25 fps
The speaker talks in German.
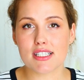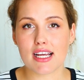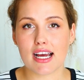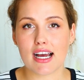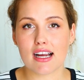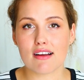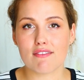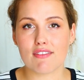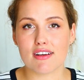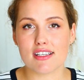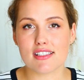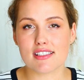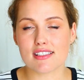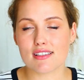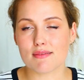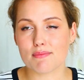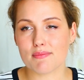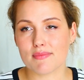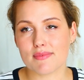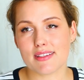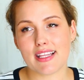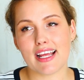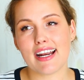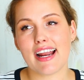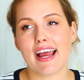Tag, weil ich
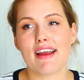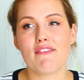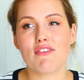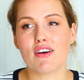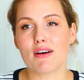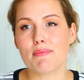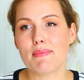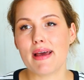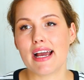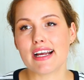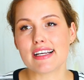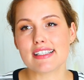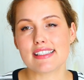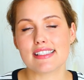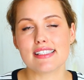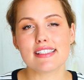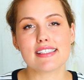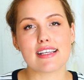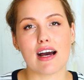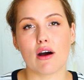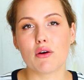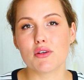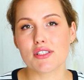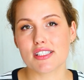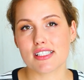dann einfach merke, sie
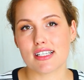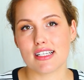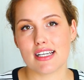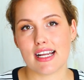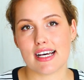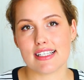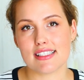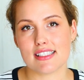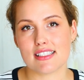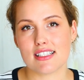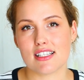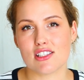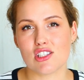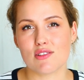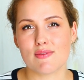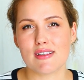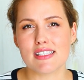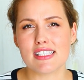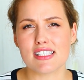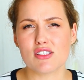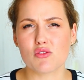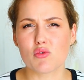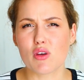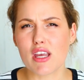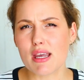ist ausgelastet. Also wenn
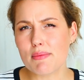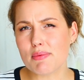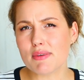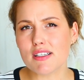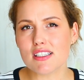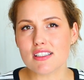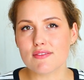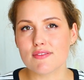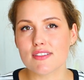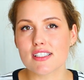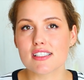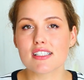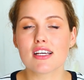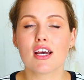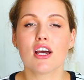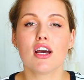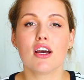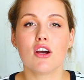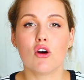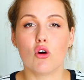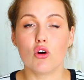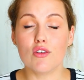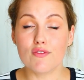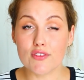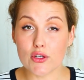sie so hibbelig wird
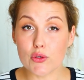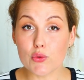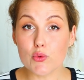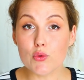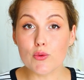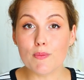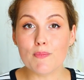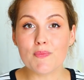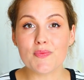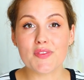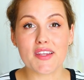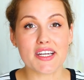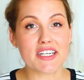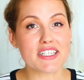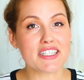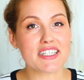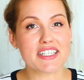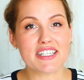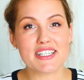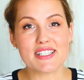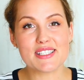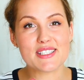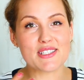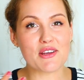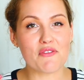und wir üben, dann
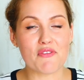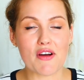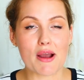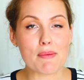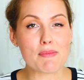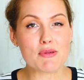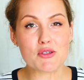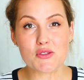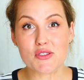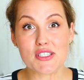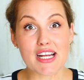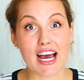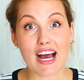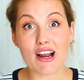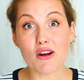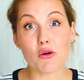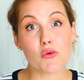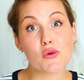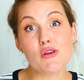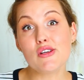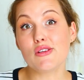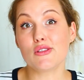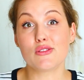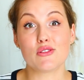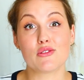ist sie auf einmal total
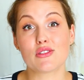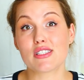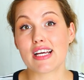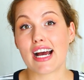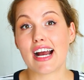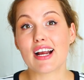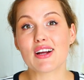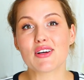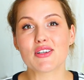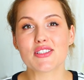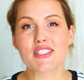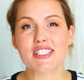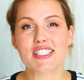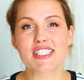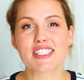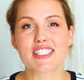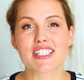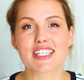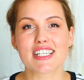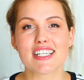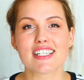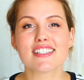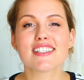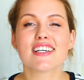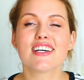ruhig und total
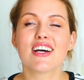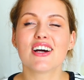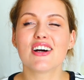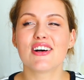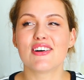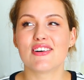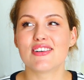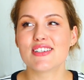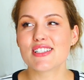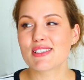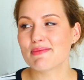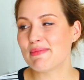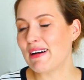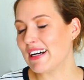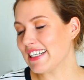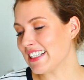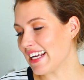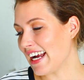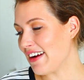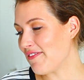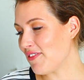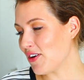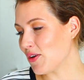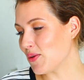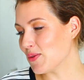konzentriert. Und es macht
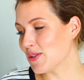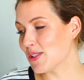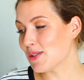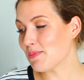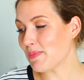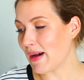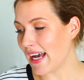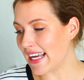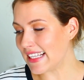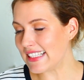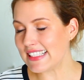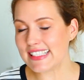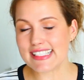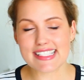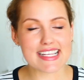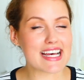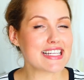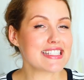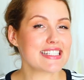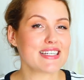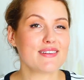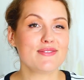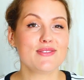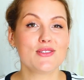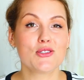einfach uns beiden sehr,
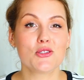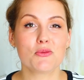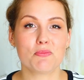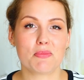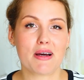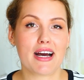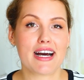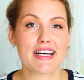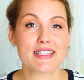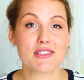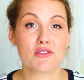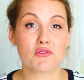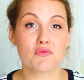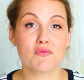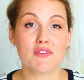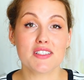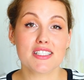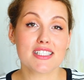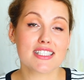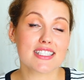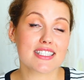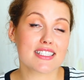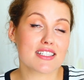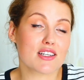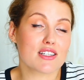sehr viel Spaß. Und wie
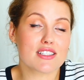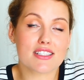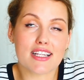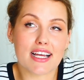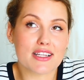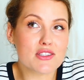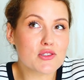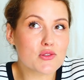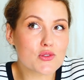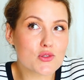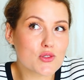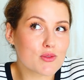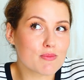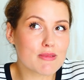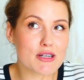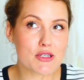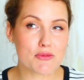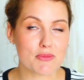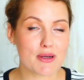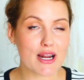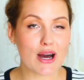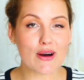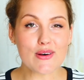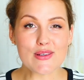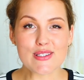das dann so zum
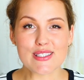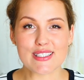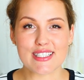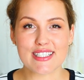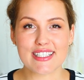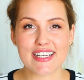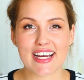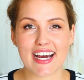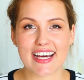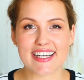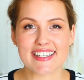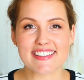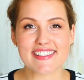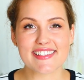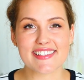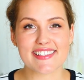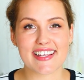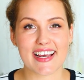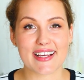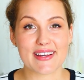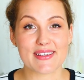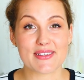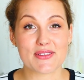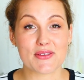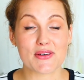Beispiel aussehen kann, das
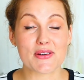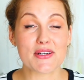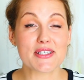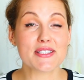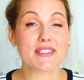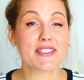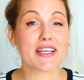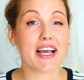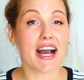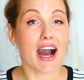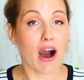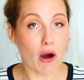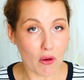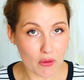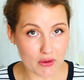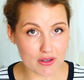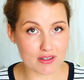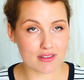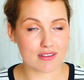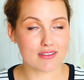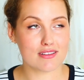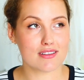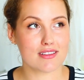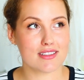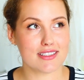zeige ich euch auch
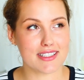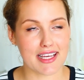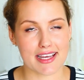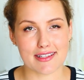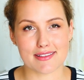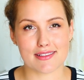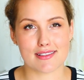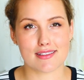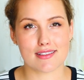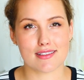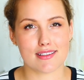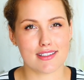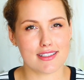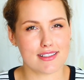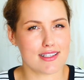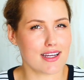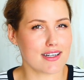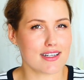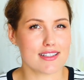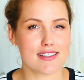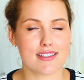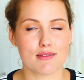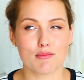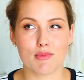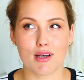jetzt. Ich sage
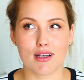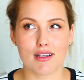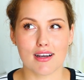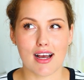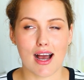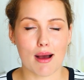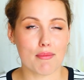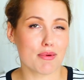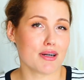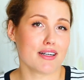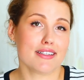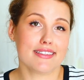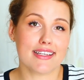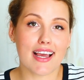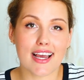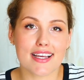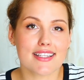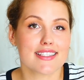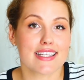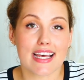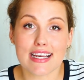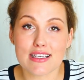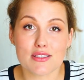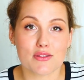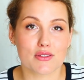das immer, aber ja, ich
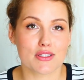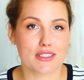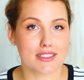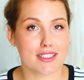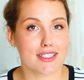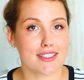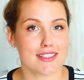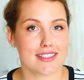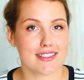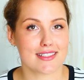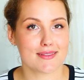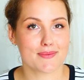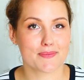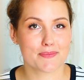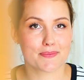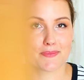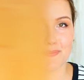zeige es euch jetzt.